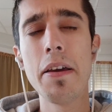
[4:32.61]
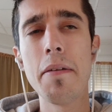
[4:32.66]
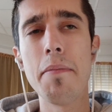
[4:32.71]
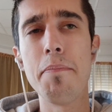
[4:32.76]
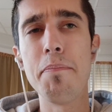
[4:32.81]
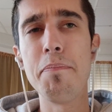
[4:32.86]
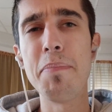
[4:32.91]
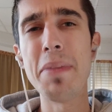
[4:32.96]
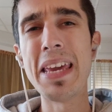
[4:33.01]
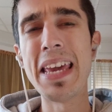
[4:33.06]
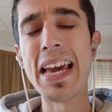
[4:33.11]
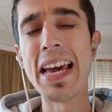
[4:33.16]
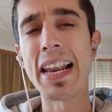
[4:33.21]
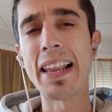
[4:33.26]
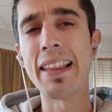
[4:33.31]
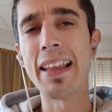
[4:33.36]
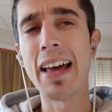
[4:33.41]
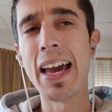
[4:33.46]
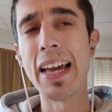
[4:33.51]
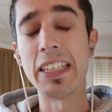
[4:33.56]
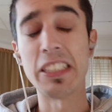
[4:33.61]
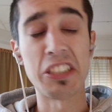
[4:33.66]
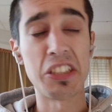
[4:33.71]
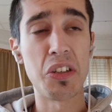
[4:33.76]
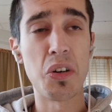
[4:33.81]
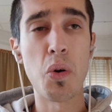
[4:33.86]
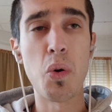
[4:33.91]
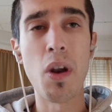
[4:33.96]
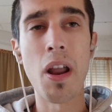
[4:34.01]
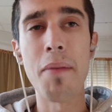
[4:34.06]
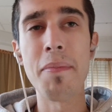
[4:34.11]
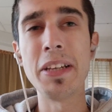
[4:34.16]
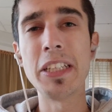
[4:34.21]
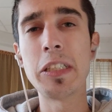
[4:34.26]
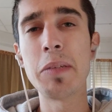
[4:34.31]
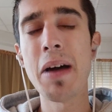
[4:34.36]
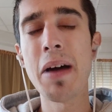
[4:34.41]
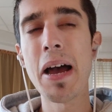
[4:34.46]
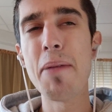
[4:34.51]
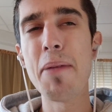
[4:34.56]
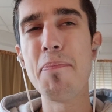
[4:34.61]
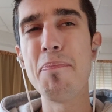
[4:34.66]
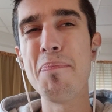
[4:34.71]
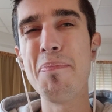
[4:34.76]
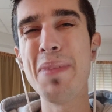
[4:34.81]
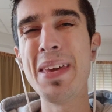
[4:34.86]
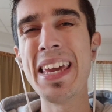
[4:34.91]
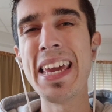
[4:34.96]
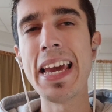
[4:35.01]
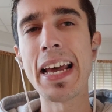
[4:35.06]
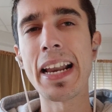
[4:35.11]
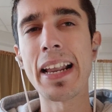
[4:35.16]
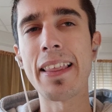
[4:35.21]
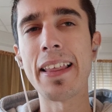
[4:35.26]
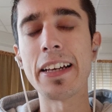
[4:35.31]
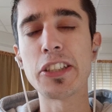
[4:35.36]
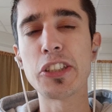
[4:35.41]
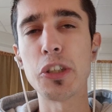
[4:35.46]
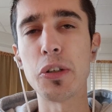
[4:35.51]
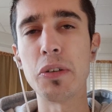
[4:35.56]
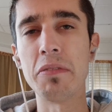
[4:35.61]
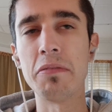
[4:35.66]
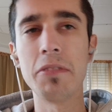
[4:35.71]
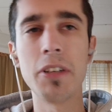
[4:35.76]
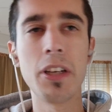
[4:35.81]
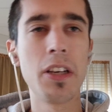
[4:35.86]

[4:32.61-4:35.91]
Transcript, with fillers: mierda es, o la misma mierda son.